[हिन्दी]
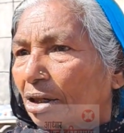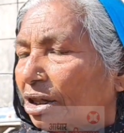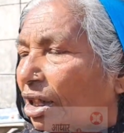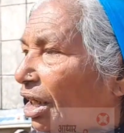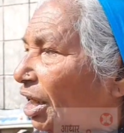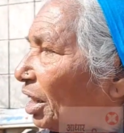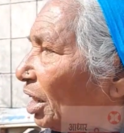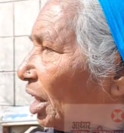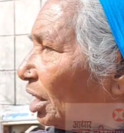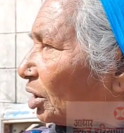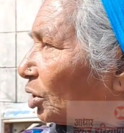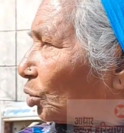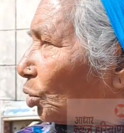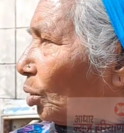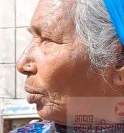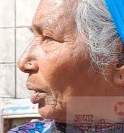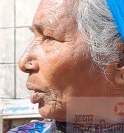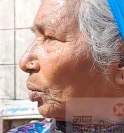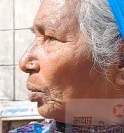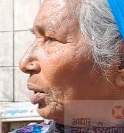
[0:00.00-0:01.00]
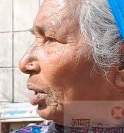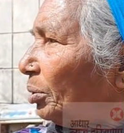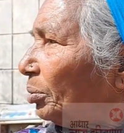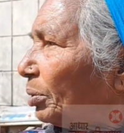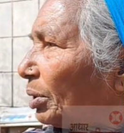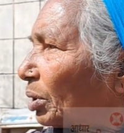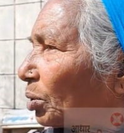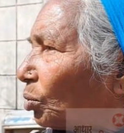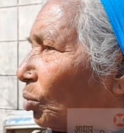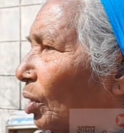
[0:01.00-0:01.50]
सारी रात सोवा को नहीं
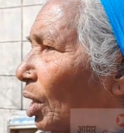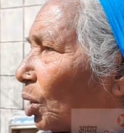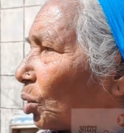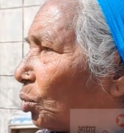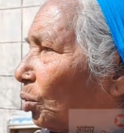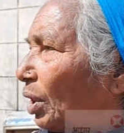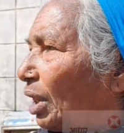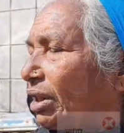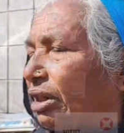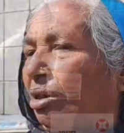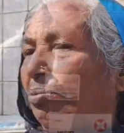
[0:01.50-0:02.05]
फिर कुआड़ खुला